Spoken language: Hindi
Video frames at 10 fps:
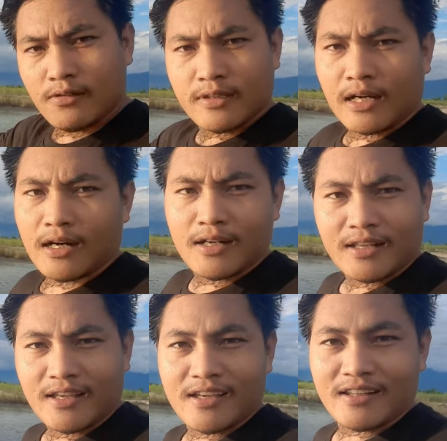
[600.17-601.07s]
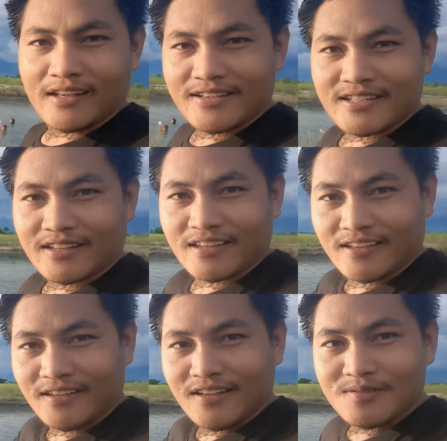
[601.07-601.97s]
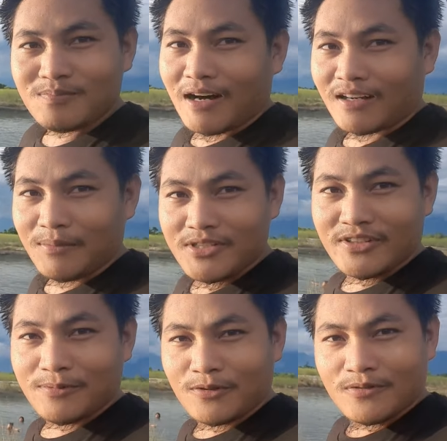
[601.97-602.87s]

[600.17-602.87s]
लोग नहा रहे हैं देख सकते हैं पानी में जो